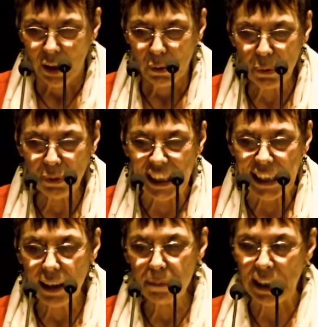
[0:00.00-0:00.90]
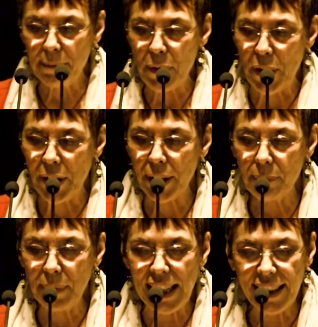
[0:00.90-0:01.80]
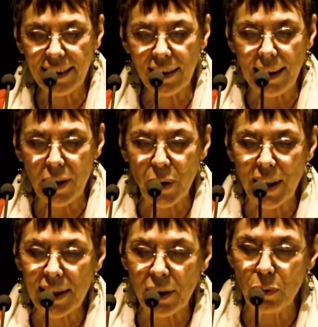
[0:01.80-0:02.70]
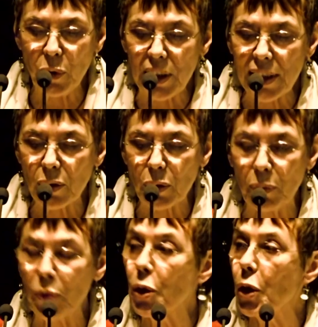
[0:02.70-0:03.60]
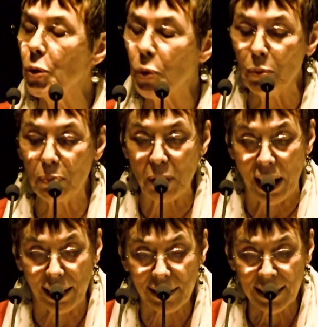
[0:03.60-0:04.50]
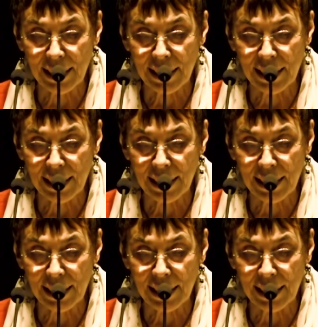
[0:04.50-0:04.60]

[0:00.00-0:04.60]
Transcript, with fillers: ouvrier imprimeur, militant de la jeunesse communiste de Montreuil-sous-Bois,